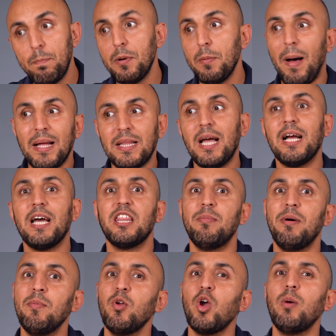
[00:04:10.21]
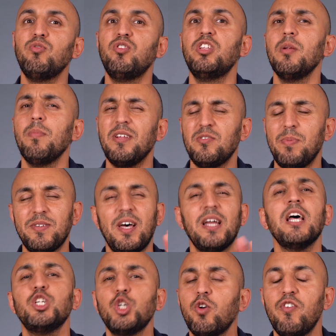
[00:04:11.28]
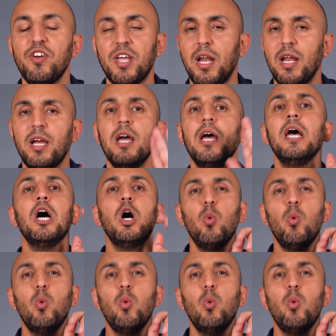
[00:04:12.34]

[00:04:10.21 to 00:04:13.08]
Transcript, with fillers: البعض حكى 865 بلس بس انا اشك في ذلك